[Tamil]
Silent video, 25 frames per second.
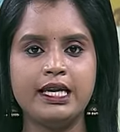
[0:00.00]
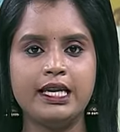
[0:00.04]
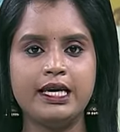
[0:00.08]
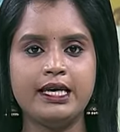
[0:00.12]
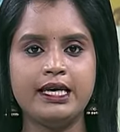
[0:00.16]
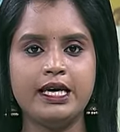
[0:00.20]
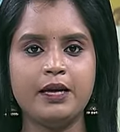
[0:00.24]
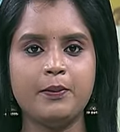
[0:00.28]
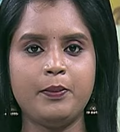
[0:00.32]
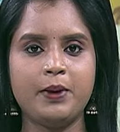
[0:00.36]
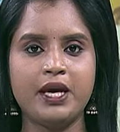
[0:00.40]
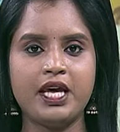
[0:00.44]

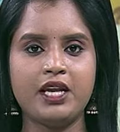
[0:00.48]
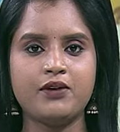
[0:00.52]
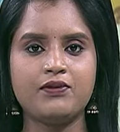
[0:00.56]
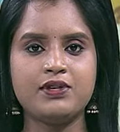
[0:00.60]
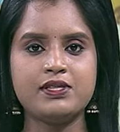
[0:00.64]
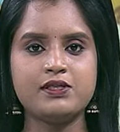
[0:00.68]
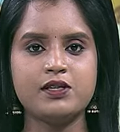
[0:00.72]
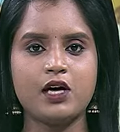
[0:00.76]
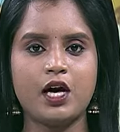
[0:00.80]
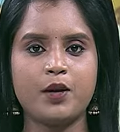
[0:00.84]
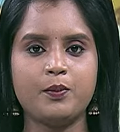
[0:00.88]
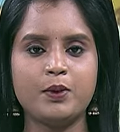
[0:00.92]
இலக்கிய
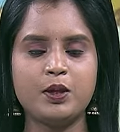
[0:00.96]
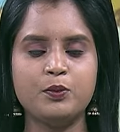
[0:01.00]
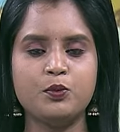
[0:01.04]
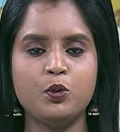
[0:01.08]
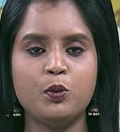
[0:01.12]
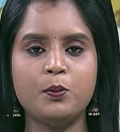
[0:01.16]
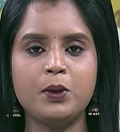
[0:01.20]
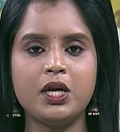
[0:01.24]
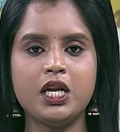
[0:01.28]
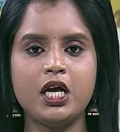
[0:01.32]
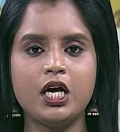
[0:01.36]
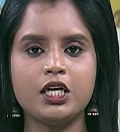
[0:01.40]
பேரவை சார்பில்
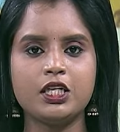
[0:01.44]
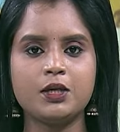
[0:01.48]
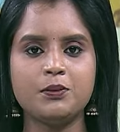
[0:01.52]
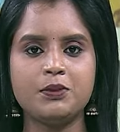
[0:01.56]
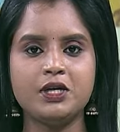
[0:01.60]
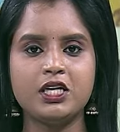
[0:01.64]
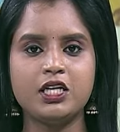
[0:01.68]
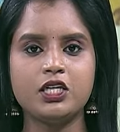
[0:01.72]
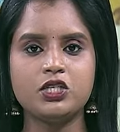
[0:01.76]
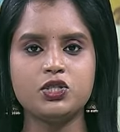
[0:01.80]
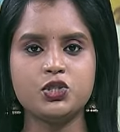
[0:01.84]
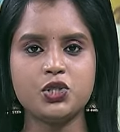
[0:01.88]
பொம்மலாட்டம்
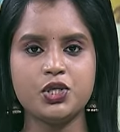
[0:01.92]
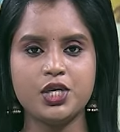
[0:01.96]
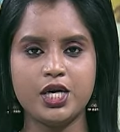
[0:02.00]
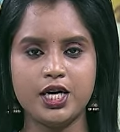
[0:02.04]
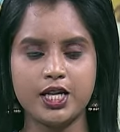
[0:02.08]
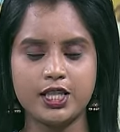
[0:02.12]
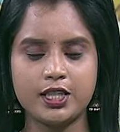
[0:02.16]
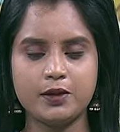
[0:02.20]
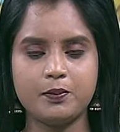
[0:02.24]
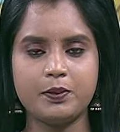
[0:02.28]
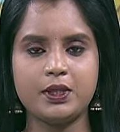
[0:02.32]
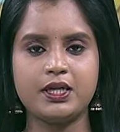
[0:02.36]
நிகழ்ச்சி
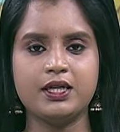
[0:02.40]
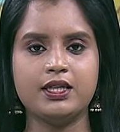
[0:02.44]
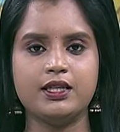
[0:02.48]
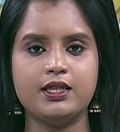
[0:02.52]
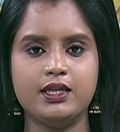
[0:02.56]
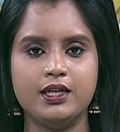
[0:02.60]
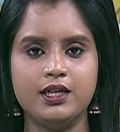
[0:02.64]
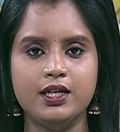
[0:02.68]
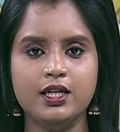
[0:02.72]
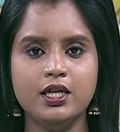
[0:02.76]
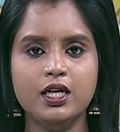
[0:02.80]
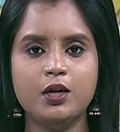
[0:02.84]
நடத்தப்பட்டது